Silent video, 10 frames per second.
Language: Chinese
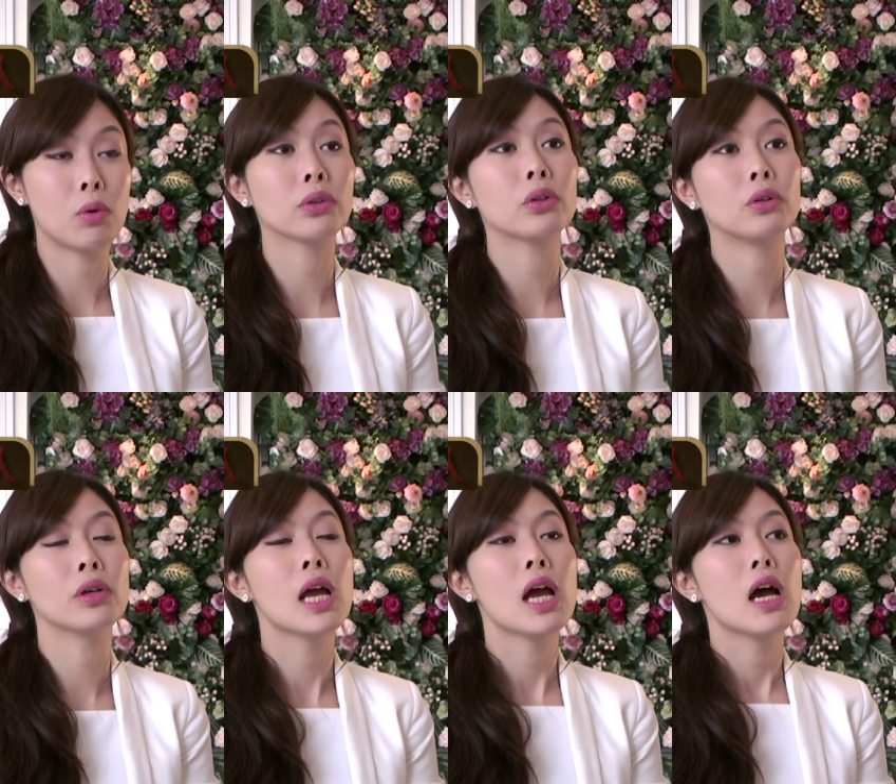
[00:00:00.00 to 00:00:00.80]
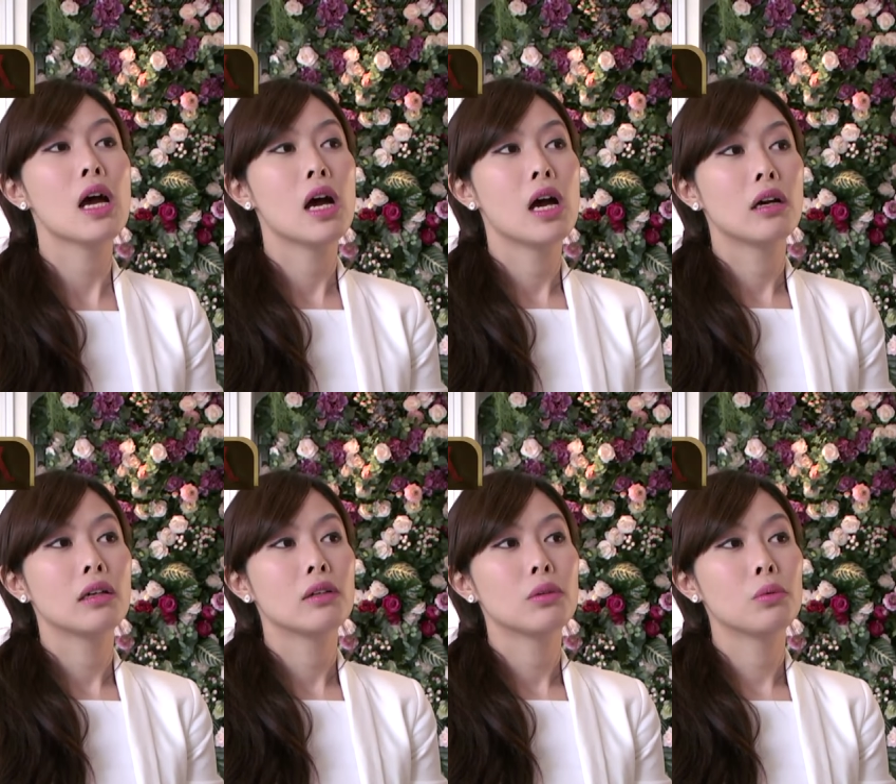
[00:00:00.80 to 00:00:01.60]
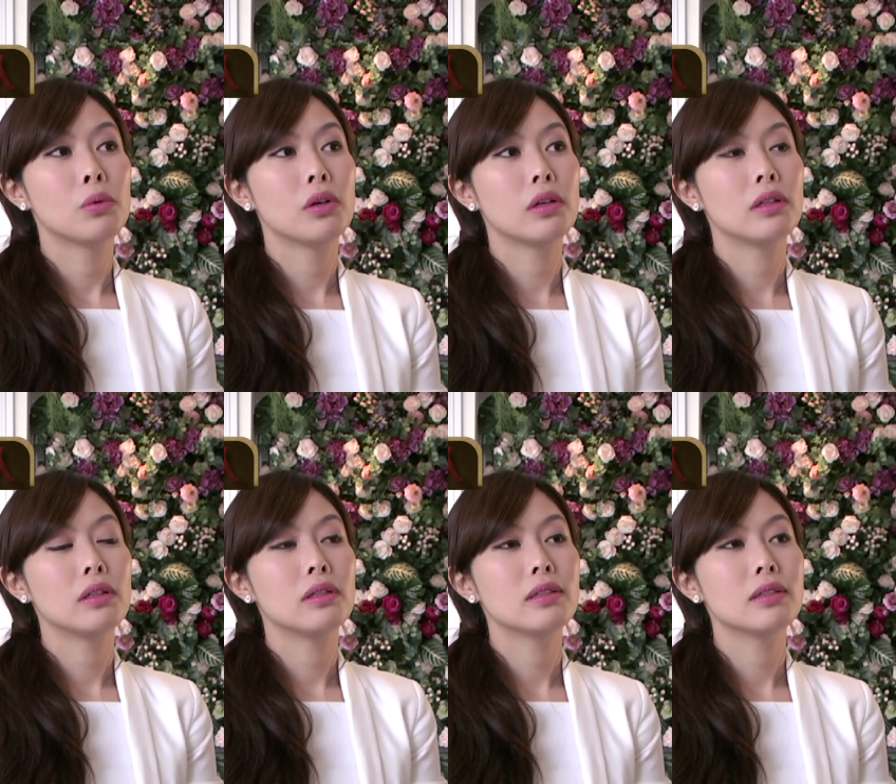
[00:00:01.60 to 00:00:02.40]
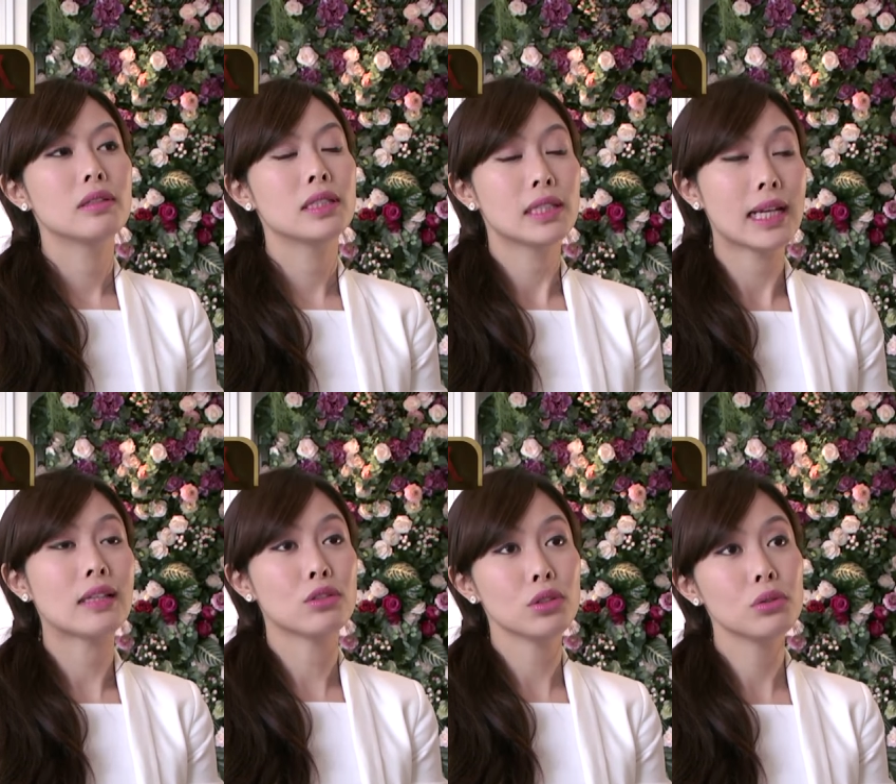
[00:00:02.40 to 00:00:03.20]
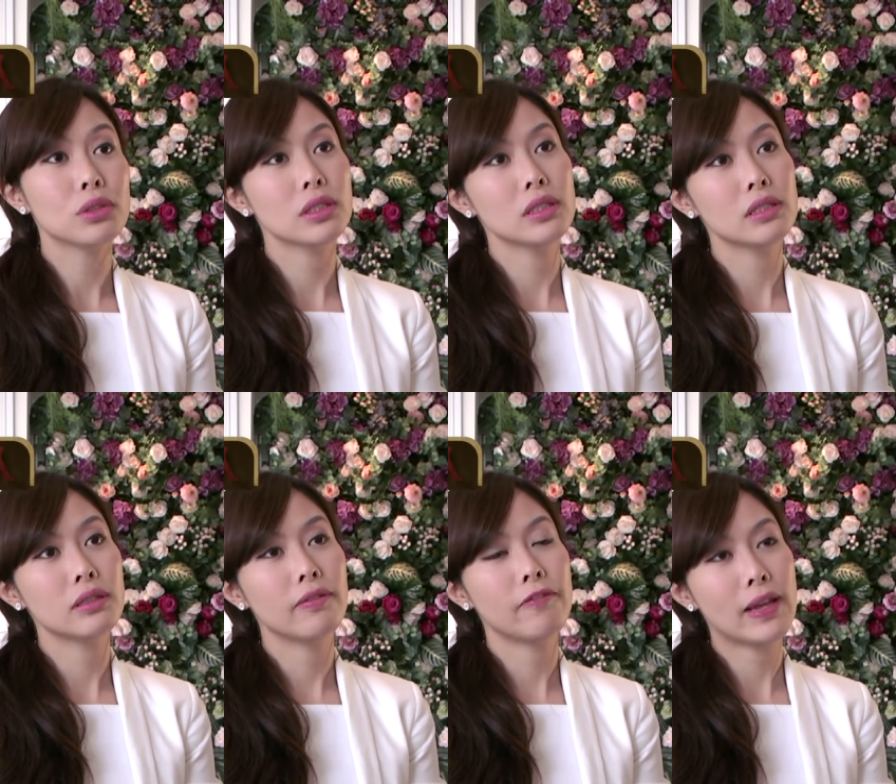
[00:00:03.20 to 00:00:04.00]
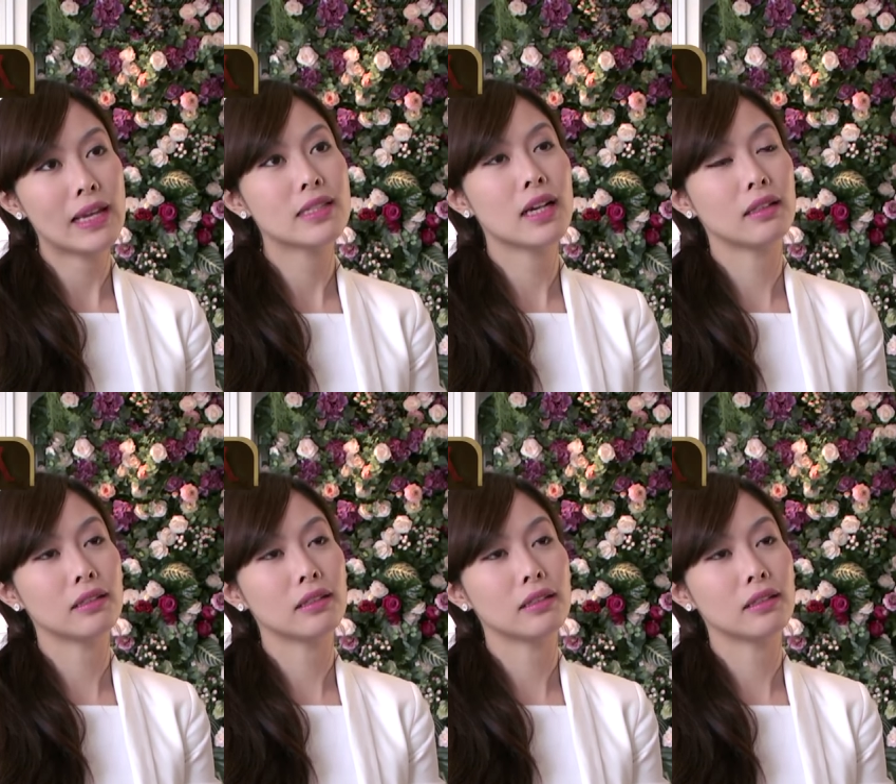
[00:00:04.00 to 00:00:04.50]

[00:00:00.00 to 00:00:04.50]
活动。我的感受是非常